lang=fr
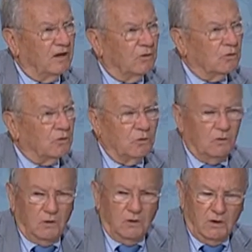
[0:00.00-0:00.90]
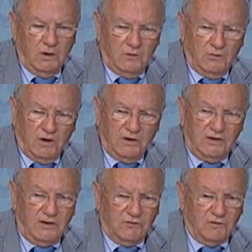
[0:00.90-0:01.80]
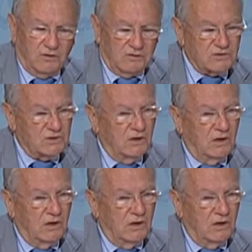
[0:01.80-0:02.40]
les contrôles de la dite agence